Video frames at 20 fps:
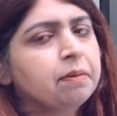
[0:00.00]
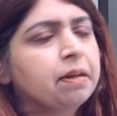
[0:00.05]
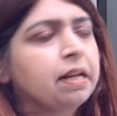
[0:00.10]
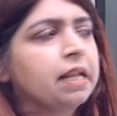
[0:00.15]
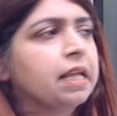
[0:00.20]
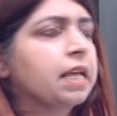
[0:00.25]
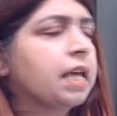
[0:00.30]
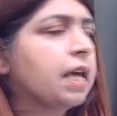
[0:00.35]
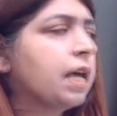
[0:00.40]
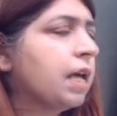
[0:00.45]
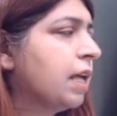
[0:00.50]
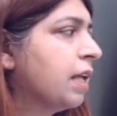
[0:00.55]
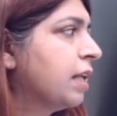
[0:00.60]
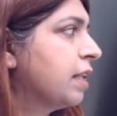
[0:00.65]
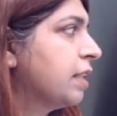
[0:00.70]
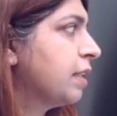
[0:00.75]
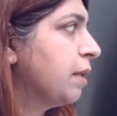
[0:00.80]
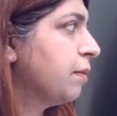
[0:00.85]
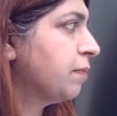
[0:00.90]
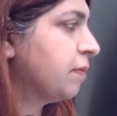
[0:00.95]
मिलेंगे
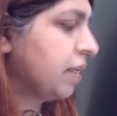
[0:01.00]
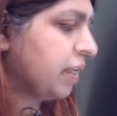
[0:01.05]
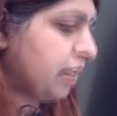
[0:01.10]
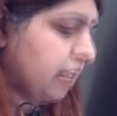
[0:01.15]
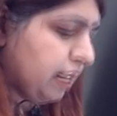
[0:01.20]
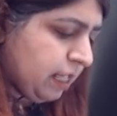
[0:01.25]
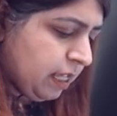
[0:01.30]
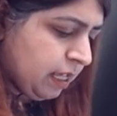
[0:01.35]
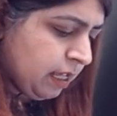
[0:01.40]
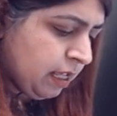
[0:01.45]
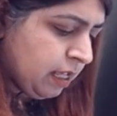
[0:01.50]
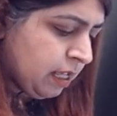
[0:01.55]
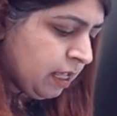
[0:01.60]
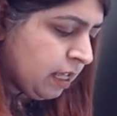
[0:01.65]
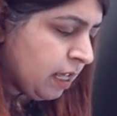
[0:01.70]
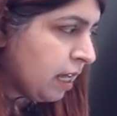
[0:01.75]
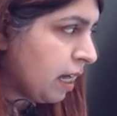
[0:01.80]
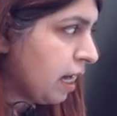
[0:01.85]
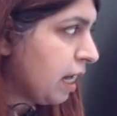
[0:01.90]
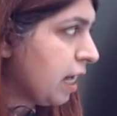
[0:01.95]
तब तक के लिए
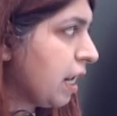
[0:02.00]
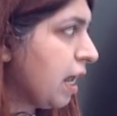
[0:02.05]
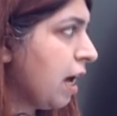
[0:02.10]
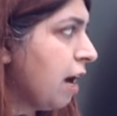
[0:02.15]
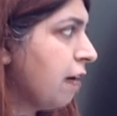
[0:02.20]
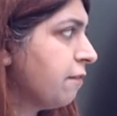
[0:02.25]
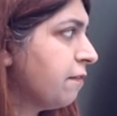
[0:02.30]
अल्लाह